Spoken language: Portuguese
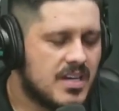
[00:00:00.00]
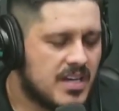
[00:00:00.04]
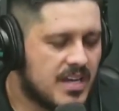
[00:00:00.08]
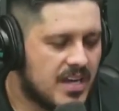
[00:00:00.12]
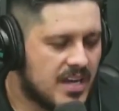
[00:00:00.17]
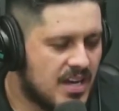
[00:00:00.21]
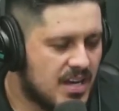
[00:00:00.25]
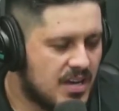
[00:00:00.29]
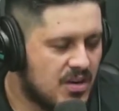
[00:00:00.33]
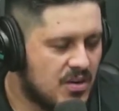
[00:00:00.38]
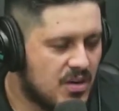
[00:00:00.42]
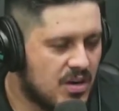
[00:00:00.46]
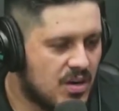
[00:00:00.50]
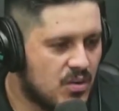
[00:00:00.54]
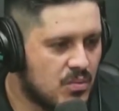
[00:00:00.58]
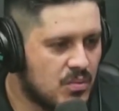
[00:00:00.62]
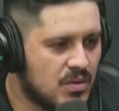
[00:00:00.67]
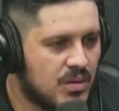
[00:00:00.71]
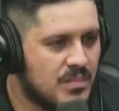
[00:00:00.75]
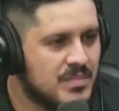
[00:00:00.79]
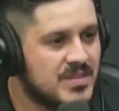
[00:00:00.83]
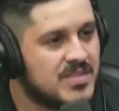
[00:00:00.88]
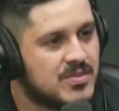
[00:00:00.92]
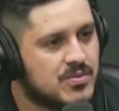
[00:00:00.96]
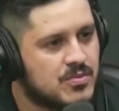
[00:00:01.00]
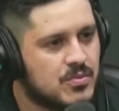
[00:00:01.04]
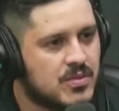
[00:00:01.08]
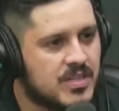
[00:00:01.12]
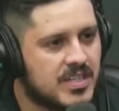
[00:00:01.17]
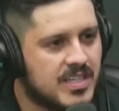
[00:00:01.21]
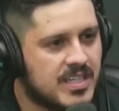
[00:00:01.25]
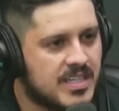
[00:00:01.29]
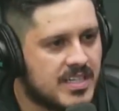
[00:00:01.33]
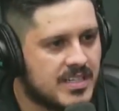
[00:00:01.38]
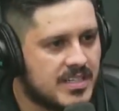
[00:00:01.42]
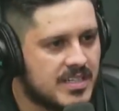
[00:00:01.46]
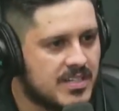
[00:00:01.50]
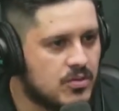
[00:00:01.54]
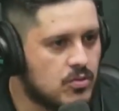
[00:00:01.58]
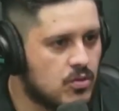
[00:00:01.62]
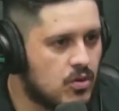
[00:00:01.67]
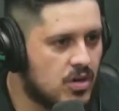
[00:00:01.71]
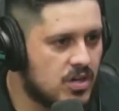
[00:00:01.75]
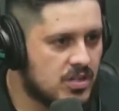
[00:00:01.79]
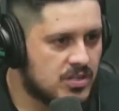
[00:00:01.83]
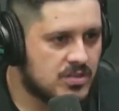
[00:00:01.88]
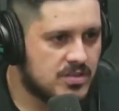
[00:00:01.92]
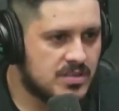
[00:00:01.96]
É, é uma mistura, né?
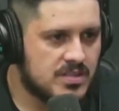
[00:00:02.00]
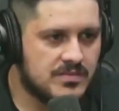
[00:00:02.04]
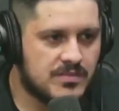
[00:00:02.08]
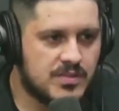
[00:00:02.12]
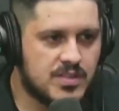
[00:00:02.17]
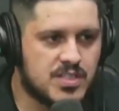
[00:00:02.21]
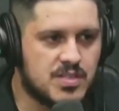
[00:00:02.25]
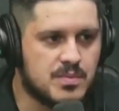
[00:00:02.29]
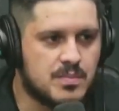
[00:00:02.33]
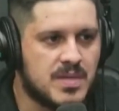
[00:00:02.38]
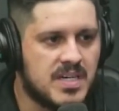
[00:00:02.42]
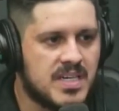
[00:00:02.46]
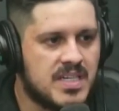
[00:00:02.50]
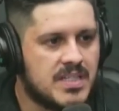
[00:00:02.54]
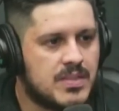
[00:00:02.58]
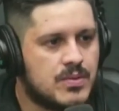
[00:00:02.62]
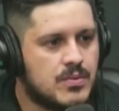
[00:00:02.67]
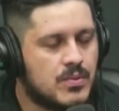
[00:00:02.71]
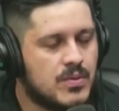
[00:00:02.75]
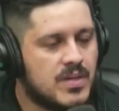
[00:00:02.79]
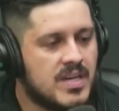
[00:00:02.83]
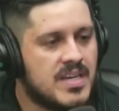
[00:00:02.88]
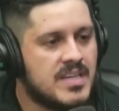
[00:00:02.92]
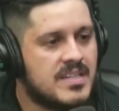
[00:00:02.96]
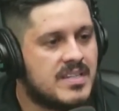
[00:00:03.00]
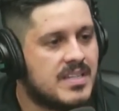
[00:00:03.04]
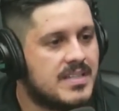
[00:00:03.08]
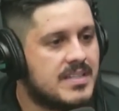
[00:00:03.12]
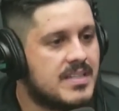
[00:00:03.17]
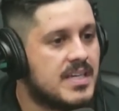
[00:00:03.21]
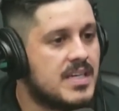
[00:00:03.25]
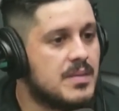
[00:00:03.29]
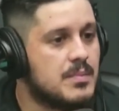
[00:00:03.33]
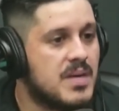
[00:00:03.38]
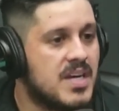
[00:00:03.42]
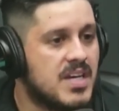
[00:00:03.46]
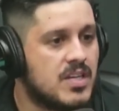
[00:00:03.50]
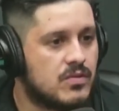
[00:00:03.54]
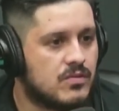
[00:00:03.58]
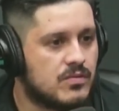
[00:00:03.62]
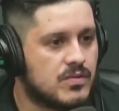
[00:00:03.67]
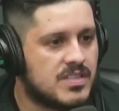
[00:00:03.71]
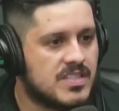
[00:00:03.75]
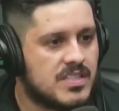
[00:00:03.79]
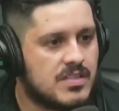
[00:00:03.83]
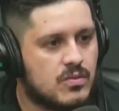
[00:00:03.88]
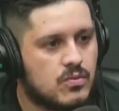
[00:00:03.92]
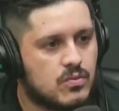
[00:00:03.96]
Negócios, investimento, é. entretenimento.
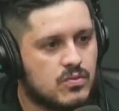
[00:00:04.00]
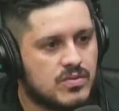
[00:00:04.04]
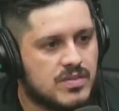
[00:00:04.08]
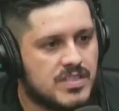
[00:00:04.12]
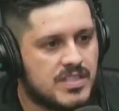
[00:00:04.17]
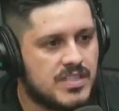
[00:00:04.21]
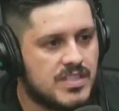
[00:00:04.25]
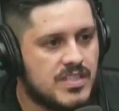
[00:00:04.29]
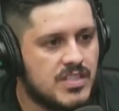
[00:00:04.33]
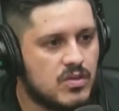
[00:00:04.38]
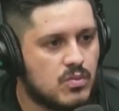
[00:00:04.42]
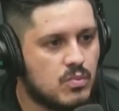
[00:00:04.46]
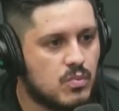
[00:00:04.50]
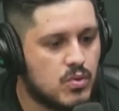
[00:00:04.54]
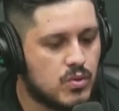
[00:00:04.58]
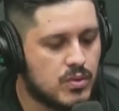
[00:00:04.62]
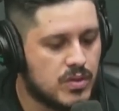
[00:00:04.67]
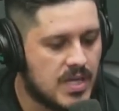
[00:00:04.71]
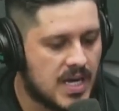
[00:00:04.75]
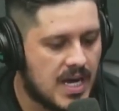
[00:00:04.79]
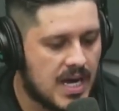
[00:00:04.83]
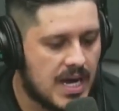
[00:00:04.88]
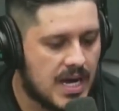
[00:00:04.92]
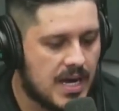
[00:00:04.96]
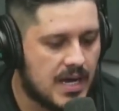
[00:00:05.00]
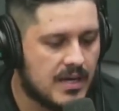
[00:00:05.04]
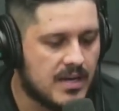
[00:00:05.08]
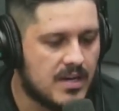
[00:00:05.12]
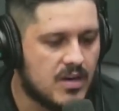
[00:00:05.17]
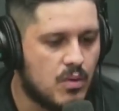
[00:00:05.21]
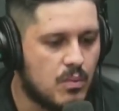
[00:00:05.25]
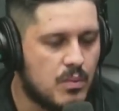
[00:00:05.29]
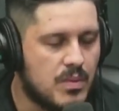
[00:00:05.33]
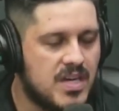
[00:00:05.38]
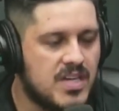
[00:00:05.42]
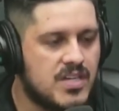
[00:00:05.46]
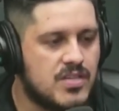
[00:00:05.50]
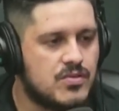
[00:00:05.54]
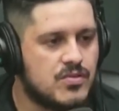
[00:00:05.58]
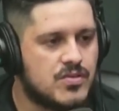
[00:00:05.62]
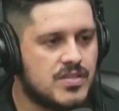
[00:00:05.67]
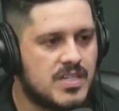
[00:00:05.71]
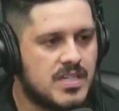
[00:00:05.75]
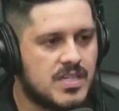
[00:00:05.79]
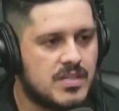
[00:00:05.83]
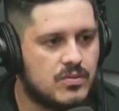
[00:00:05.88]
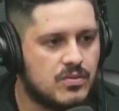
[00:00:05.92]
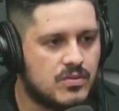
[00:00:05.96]
Você conseguiu mudar realmente o
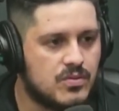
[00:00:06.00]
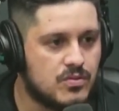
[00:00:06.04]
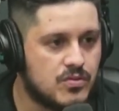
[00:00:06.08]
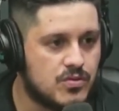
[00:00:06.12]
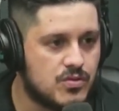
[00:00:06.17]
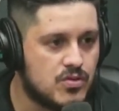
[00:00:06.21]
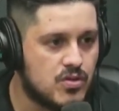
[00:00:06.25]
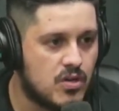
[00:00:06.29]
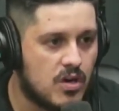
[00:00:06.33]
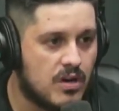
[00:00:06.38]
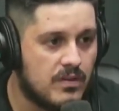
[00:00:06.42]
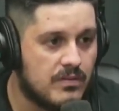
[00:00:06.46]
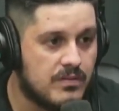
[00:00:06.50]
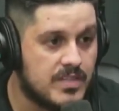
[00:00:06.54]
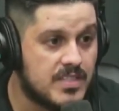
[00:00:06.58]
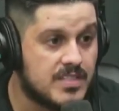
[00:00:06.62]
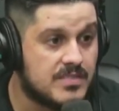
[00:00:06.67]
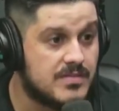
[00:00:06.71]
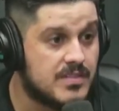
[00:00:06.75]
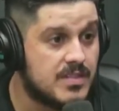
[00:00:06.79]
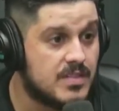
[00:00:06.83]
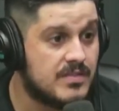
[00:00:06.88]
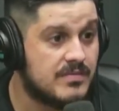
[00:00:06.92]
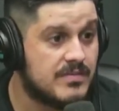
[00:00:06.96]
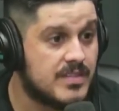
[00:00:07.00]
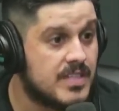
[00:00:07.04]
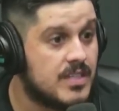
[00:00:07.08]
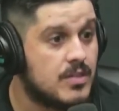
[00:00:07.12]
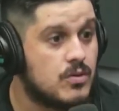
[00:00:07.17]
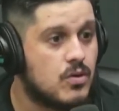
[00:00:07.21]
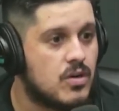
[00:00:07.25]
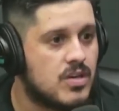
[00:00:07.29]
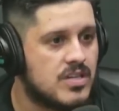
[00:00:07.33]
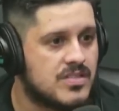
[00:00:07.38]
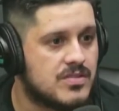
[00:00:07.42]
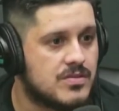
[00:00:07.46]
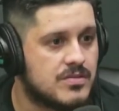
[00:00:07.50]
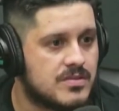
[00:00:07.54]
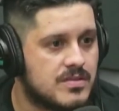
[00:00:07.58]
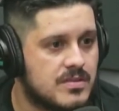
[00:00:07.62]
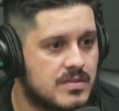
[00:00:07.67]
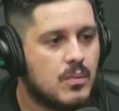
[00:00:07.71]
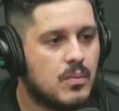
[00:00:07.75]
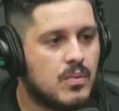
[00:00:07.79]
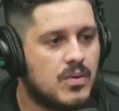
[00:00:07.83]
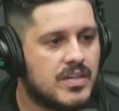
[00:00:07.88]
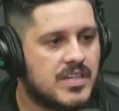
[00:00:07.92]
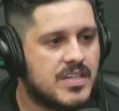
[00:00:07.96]
jeito que os jovens vê, negócios.
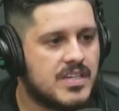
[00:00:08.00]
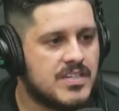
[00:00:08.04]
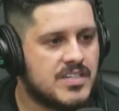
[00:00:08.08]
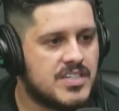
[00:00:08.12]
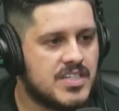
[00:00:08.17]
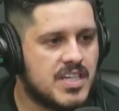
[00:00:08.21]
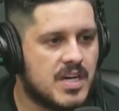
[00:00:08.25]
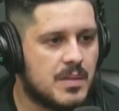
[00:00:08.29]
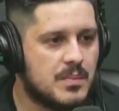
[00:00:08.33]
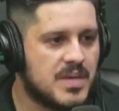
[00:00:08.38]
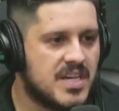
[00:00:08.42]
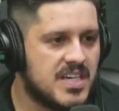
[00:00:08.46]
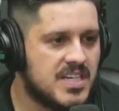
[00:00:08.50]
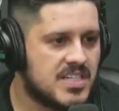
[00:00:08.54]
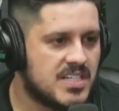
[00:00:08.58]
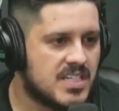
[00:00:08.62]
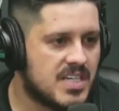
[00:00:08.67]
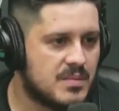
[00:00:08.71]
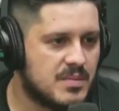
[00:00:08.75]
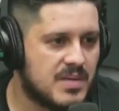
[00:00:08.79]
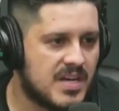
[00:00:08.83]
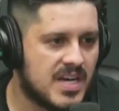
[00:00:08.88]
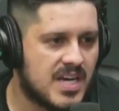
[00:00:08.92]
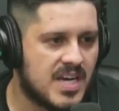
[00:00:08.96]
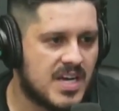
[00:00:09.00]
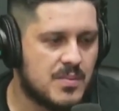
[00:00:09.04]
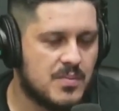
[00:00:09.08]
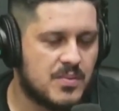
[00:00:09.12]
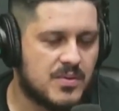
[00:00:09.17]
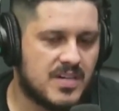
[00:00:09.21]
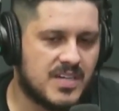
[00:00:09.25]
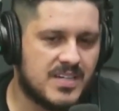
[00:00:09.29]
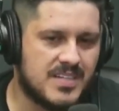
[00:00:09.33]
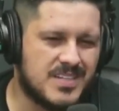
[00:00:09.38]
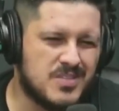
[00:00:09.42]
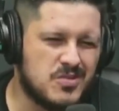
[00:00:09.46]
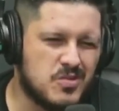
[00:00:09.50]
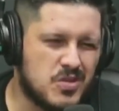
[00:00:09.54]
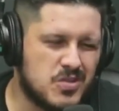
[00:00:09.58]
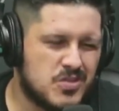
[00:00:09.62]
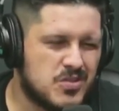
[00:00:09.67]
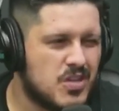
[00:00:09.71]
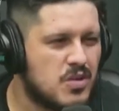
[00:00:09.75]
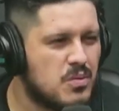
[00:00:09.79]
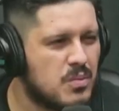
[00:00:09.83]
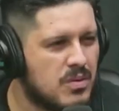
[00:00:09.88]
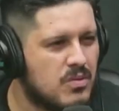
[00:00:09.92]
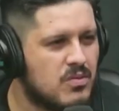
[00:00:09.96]
Porque antigamente, na minha época,
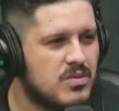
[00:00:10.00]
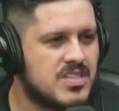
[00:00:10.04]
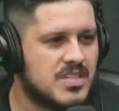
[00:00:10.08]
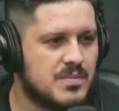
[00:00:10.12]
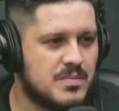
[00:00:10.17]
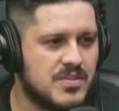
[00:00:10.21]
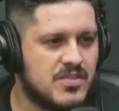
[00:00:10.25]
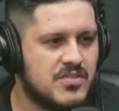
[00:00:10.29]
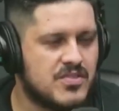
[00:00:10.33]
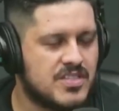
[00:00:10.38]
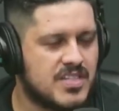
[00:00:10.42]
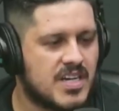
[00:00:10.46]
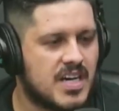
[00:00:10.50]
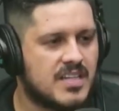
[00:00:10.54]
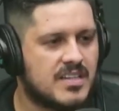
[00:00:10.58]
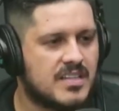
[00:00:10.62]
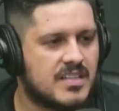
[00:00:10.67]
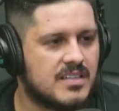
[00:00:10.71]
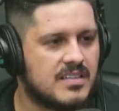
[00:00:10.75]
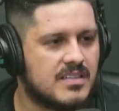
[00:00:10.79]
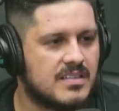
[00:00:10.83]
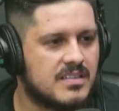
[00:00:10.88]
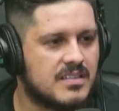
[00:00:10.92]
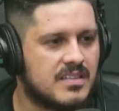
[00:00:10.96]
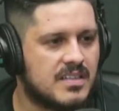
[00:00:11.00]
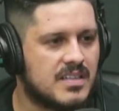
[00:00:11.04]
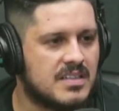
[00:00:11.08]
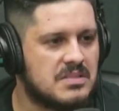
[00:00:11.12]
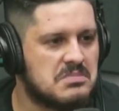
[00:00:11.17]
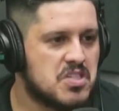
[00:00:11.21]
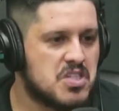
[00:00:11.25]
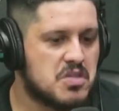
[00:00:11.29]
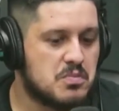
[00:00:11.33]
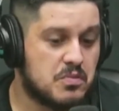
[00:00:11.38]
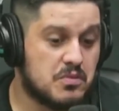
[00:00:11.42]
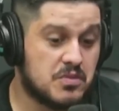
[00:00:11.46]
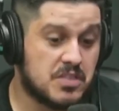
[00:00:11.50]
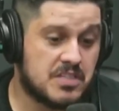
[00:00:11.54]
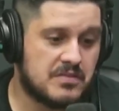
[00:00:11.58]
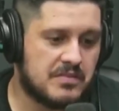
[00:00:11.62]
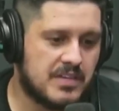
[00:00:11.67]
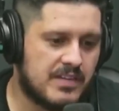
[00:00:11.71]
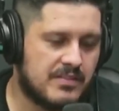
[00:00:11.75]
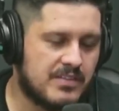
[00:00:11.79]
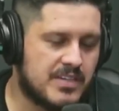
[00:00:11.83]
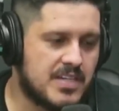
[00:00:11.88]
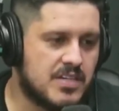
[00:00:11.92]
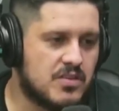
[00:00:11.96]
negócio era uma coisa meio chata, né? Tipo, você
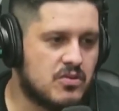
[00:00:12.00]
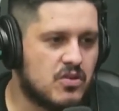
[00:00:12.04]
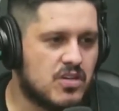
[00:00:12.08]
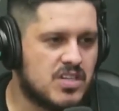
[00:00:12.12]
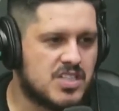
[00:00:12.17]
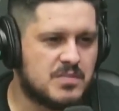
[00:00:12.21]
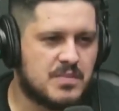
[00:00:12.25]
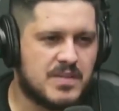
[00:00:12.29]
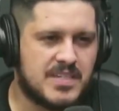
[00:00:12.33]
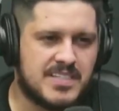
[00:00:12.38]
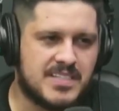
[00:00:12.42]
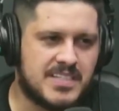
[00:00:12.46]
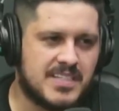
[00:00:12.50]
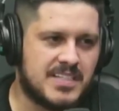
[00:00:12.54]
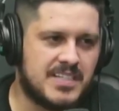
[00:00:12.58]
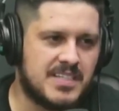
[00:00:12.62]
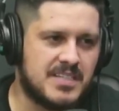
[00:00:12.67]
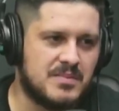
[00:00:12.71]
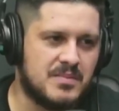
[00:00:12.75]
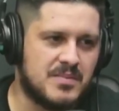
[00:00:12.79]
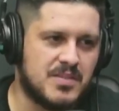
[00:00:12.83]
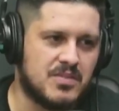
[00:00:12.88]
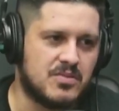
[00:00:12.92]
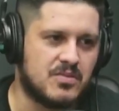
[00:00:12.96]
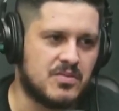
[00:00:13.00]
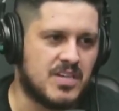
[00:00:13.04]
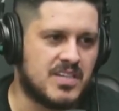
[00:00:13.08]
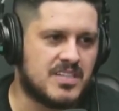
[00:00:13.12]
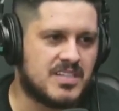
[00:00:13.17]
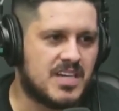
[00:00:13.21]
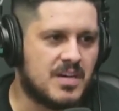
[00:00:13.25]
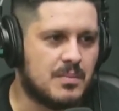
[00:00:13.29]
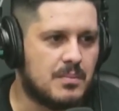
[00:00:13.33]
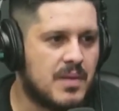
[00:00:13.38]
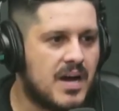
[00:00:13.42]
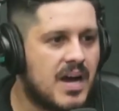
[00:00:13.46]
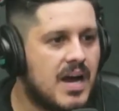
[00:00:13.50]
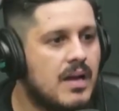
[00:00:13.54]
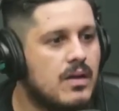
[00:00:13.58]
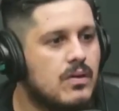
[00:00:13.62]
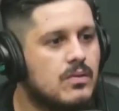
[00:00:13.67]
falava negócio, parecia que, meu, é coisa trabalho.